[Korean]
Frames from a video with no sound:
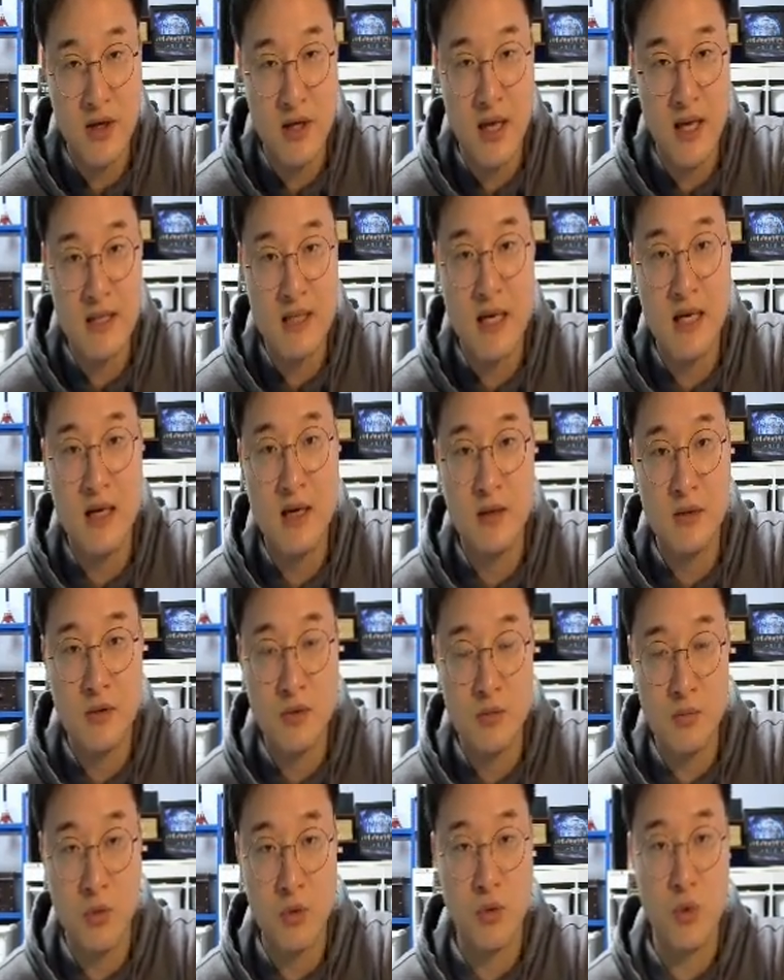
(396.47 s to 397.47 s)
계좌를
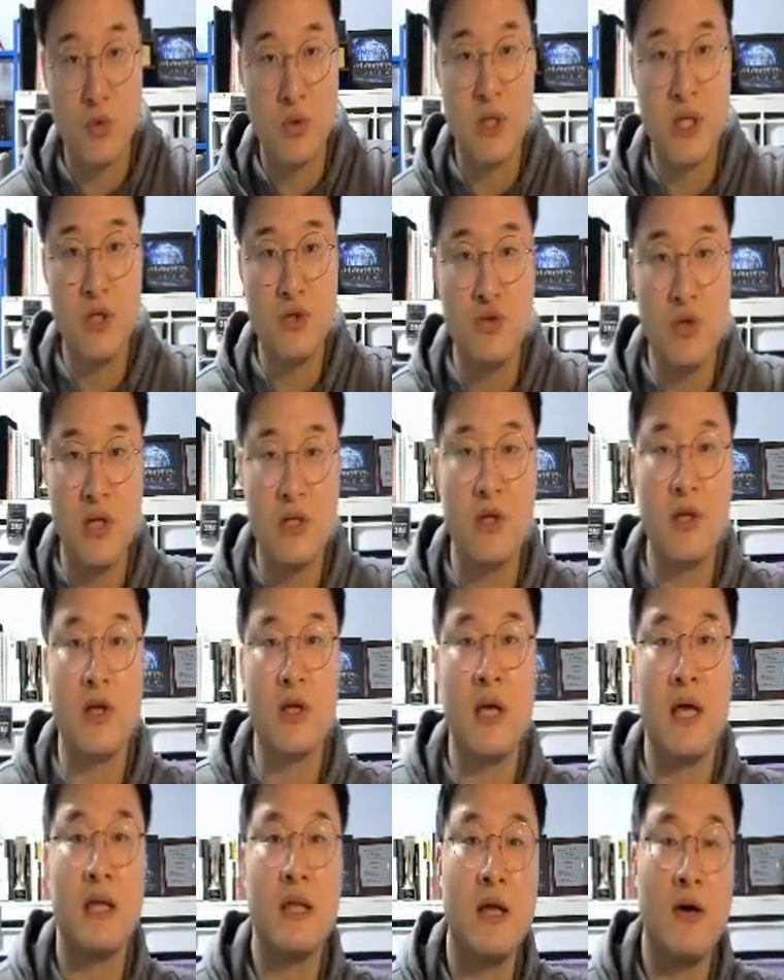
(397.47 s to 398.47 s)
뭐 돈을 인출해서
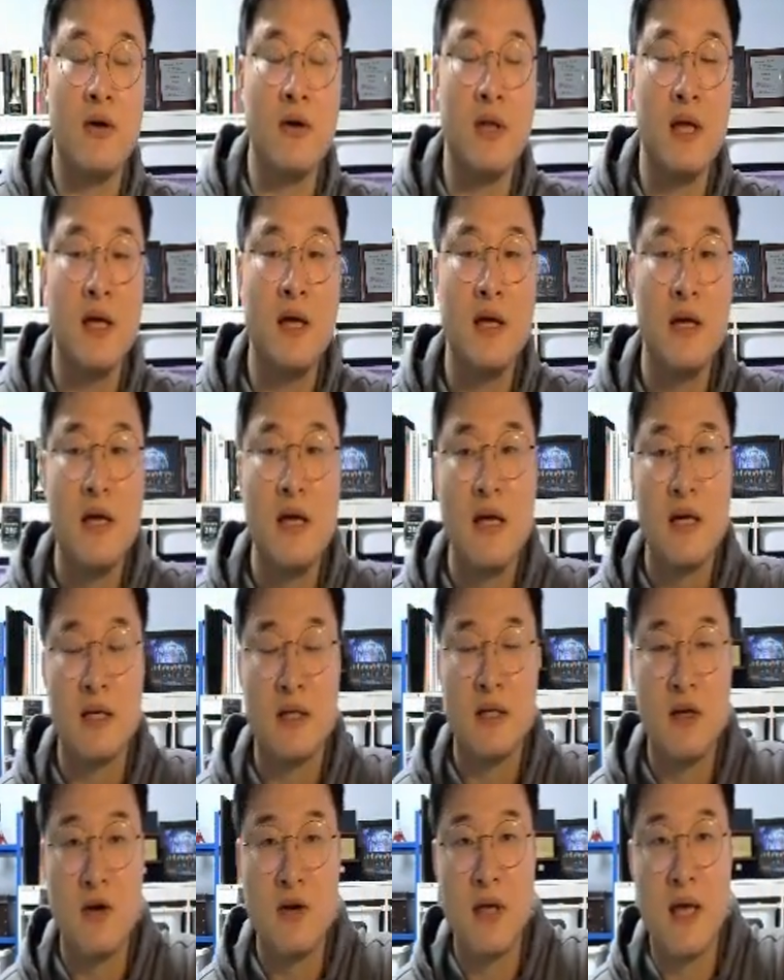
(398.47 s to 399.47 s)
이렇게 했다거나
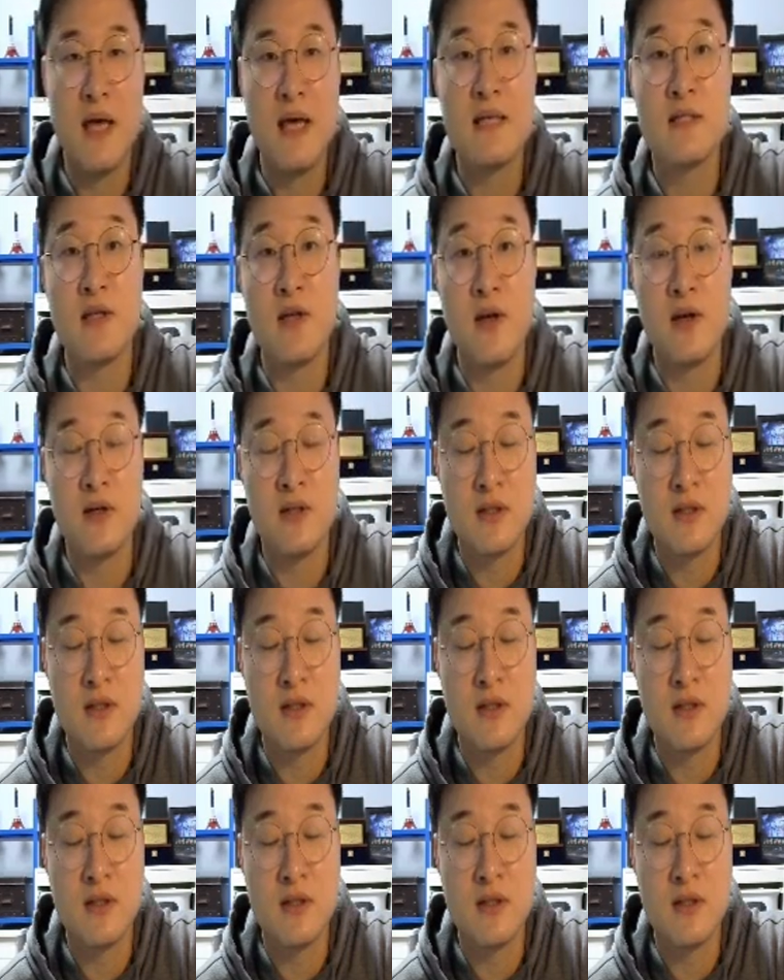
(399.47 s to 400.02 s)
그렇게 했어요.